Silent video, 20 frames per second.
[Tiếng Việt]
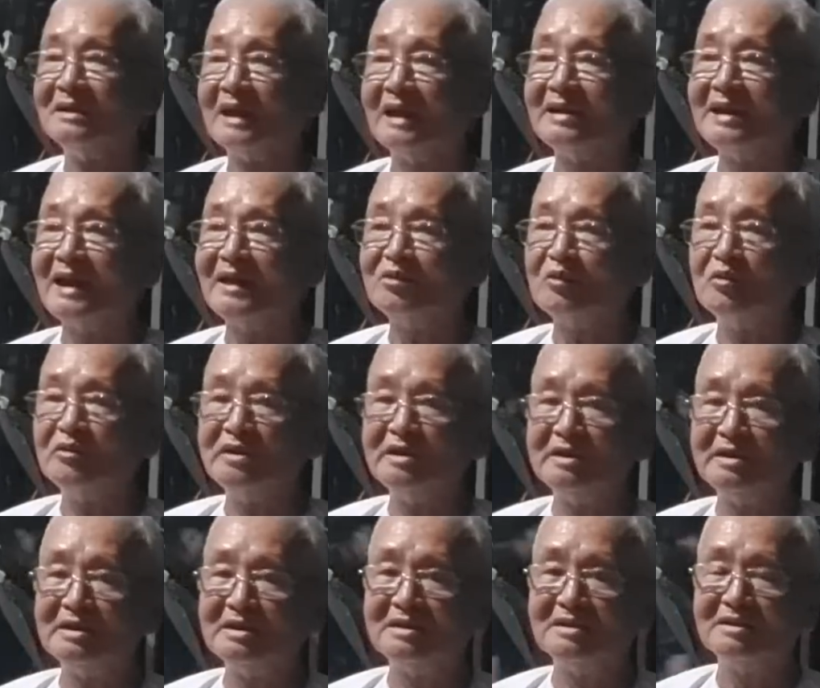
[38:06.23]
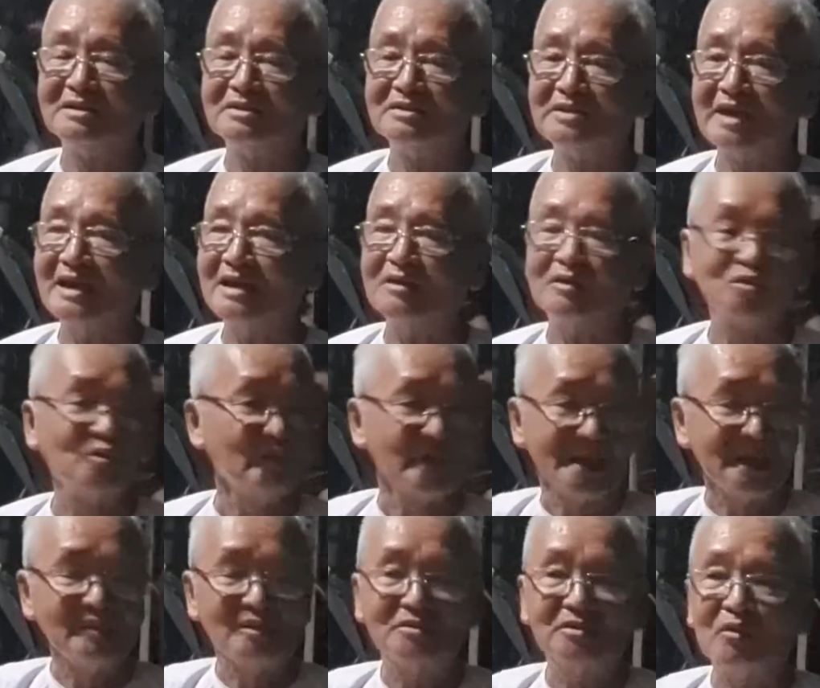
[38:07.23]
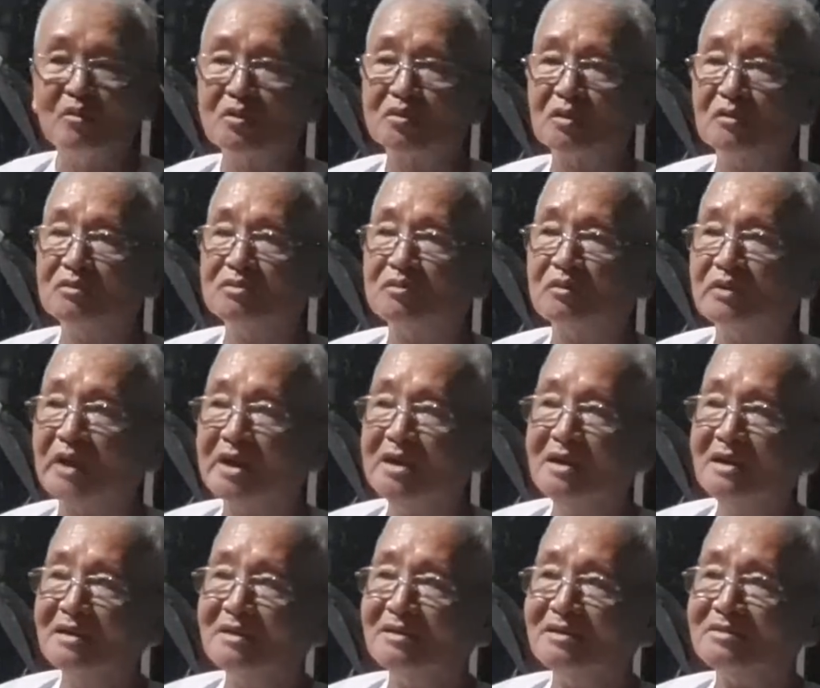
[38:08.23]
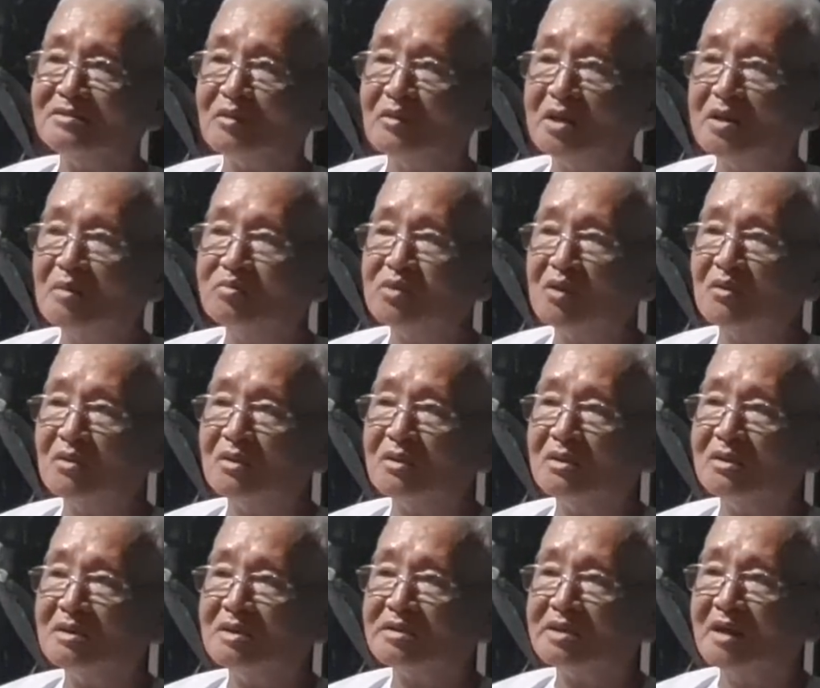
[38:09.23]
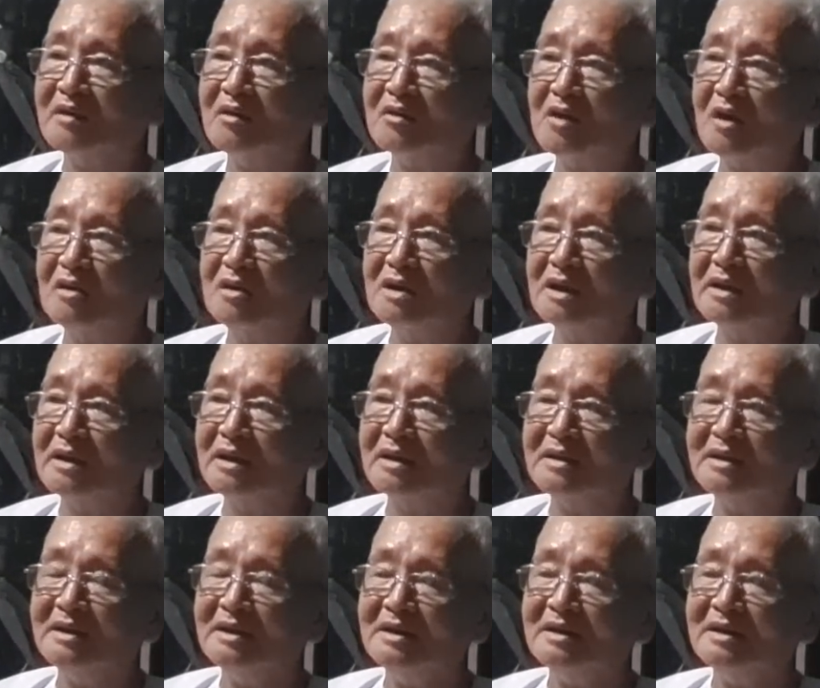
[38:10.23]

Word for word: thành ra tôi xét là tôi luyện hút thuốc tôi tôi nghĩ tôi nghĩ hút thuốc chứ hồi đó là